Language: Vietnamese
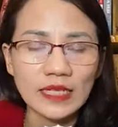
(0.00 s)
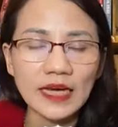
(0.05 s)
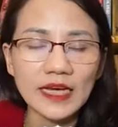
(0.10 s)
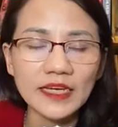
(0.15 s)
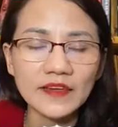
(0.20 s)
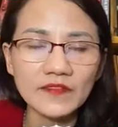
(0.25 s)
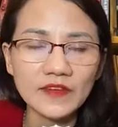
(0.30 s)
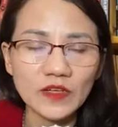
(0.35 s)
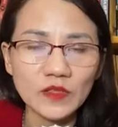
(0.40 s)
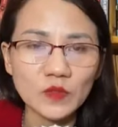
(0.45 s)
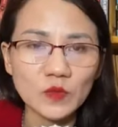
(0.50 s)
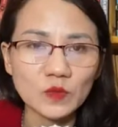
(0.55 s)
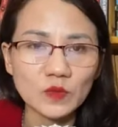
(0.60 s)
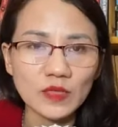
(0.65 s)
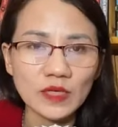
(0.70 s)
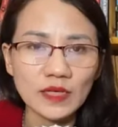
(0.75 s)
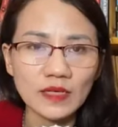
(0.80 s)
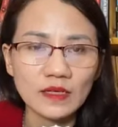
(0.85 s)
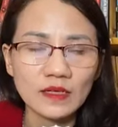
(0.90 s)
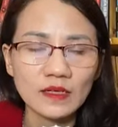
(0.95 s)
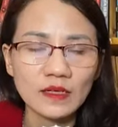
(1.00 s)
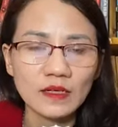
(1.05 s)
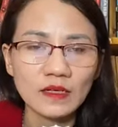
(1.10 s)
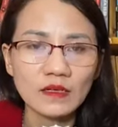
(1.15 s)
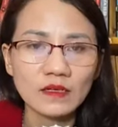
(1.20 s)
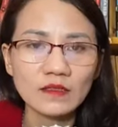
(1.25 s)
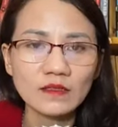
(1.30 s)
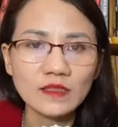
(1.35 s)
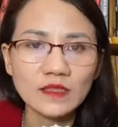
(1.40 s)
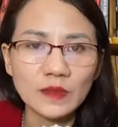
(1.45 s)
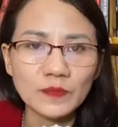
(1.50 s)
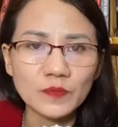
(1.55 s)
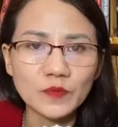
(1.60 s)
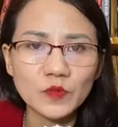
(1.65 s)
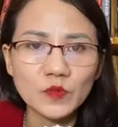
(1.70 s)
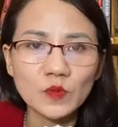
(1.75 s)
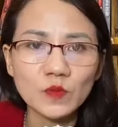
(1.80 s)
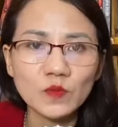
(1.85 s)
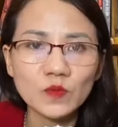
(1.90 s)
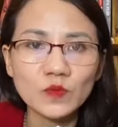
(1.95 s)
thay vì chúng ta cứ
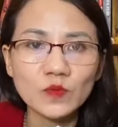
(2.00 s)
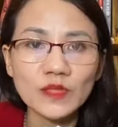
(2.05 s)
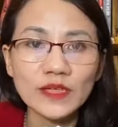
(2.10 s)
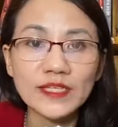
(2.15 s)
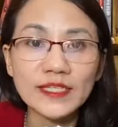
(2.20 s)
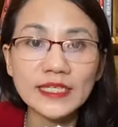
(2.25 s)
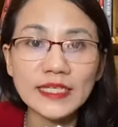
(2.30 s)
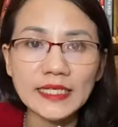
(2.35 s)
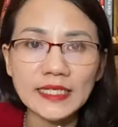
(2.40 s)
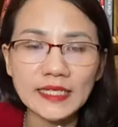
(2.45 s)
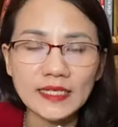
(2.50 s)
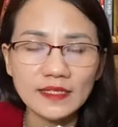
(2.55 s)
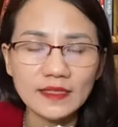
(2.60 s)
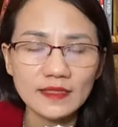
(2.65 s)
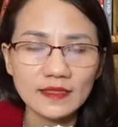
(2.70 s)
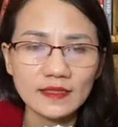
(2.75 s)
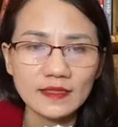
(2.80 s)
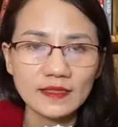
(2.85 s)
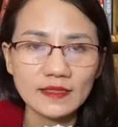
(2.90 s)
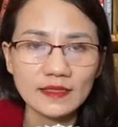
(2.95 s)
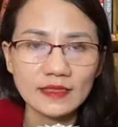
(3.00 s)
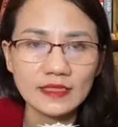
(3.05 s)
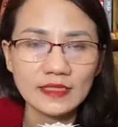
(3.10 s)
tập trung chúng ta nhìn ấy